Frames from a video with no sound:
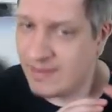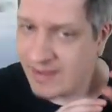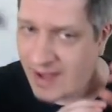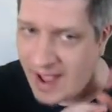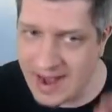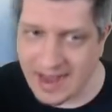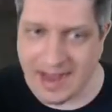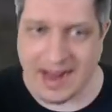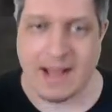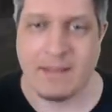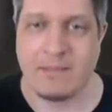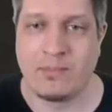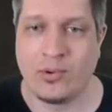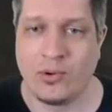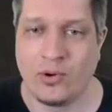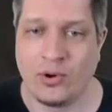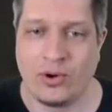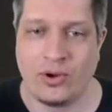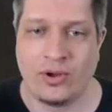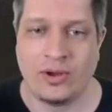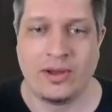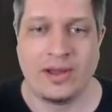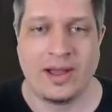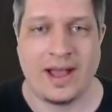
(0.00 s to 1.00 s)

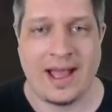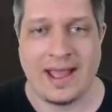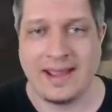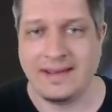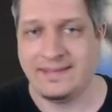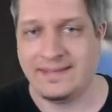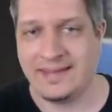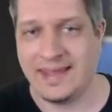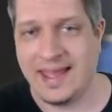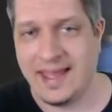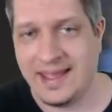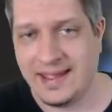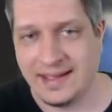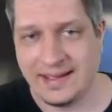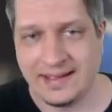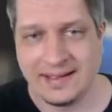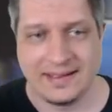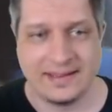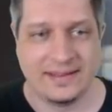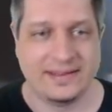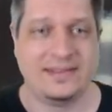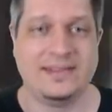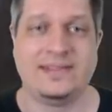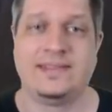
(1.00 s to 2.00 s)
Acabou a ideia
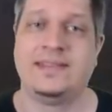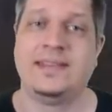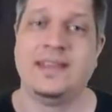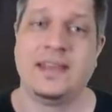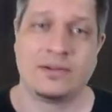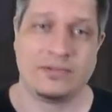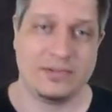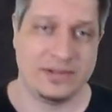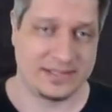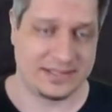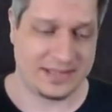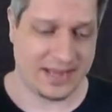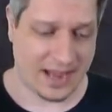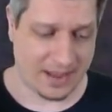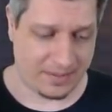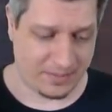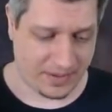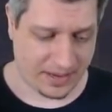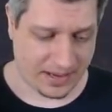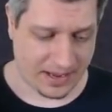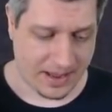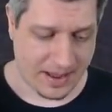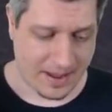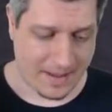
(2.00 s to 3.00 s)
de ser um
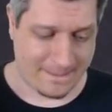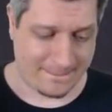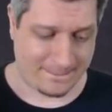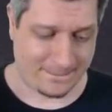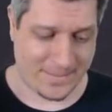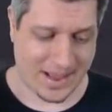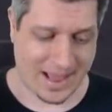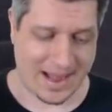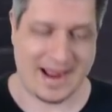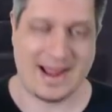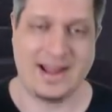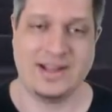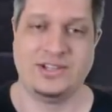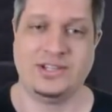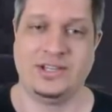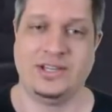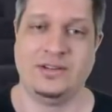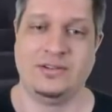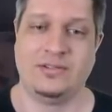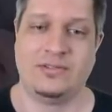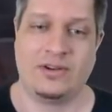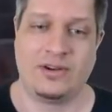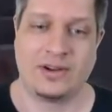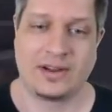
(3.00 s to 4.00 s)
sniper
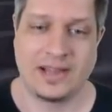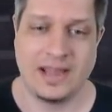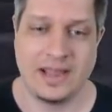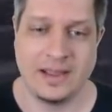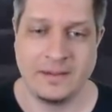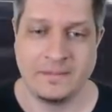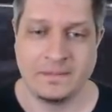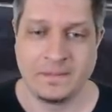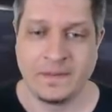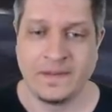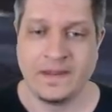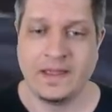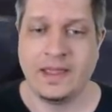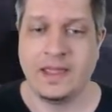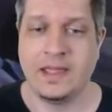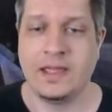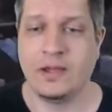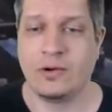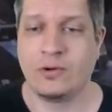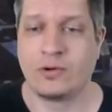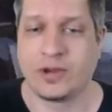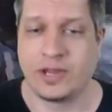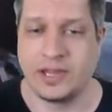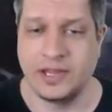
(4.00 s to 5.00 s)
paradinho, ok?
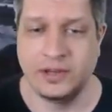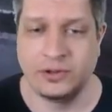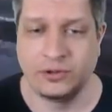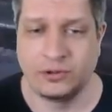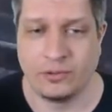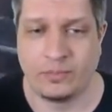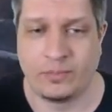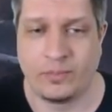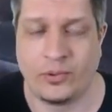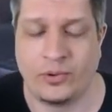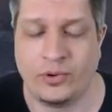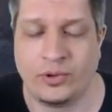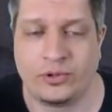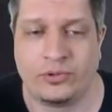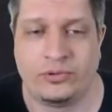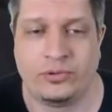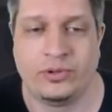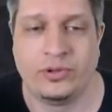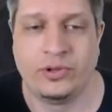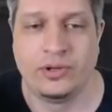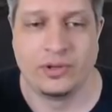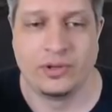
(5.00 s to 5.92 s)
E o quinto ponto,